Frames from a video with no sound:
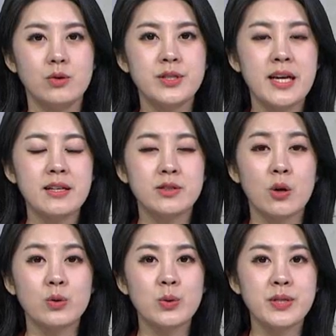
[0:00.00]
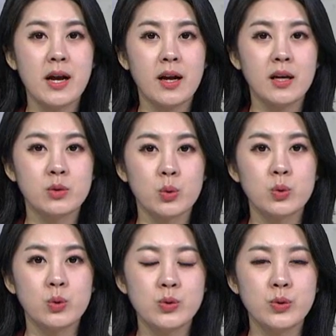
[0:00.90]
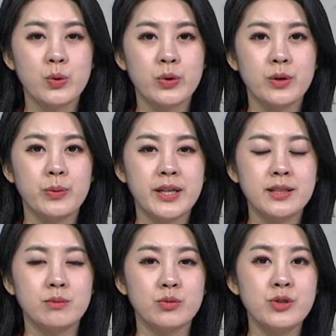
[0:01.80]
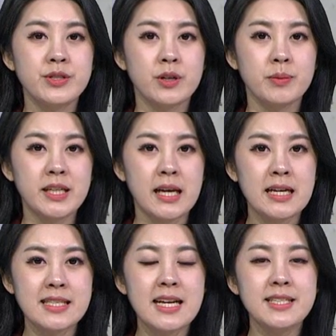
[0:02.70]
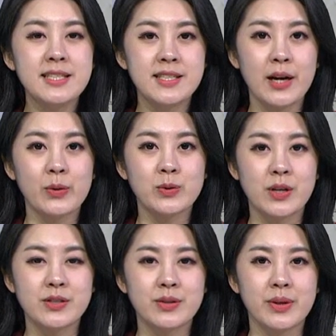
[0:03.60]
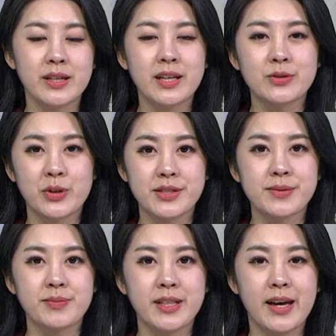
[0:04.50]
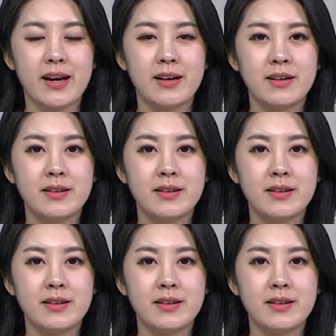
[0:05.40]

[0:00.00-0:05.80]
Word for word: 울산 정토사가 독도 수호를 위한 문서 및 사진 자료 전시회를 개최했습니다.